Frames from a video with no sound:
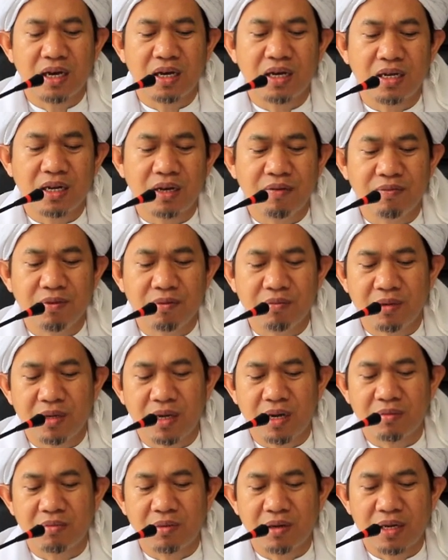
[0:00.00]
alafi
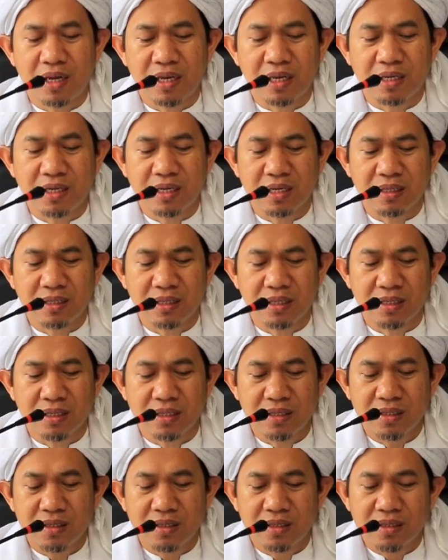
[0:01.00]
minal malaikati
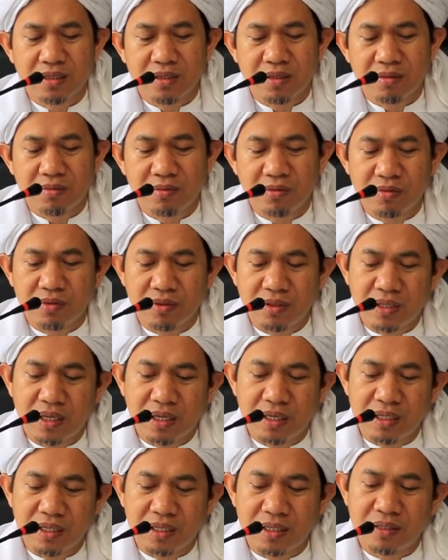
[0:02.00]

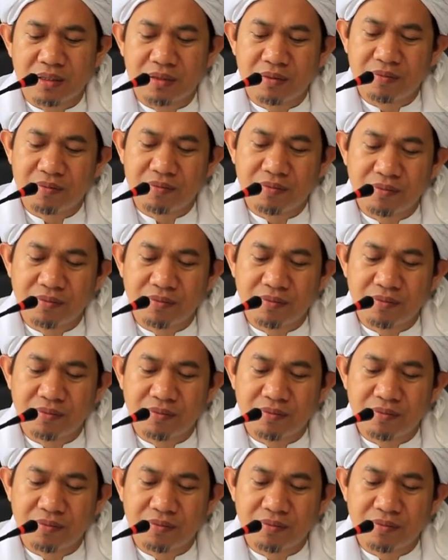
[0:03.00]
munzalin